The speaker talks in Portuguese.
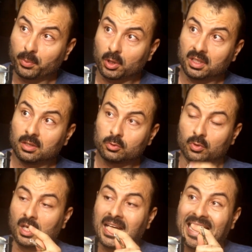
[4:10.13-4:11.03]

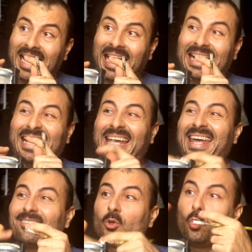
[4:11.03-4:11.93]
Portanto, a
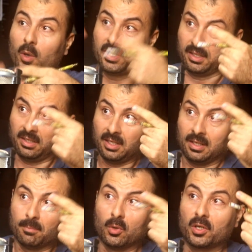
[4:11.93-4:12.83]
régua
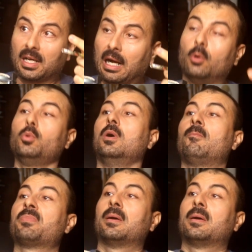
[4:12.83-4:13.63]
moral